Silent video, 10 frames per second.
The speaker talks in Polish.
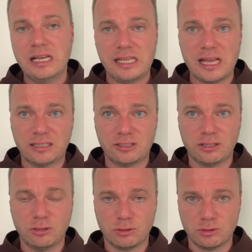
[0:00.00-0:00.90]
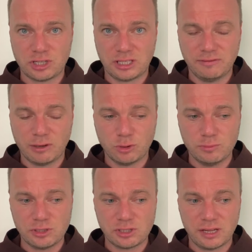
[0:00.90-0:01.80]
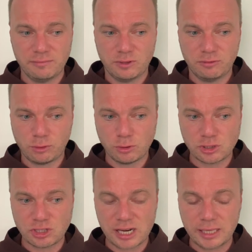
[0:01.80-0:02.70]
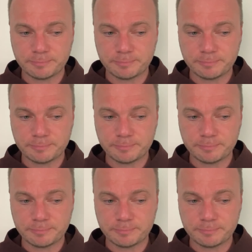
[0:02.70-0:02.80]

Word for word: jak tego oczekiwałoby się w kościele.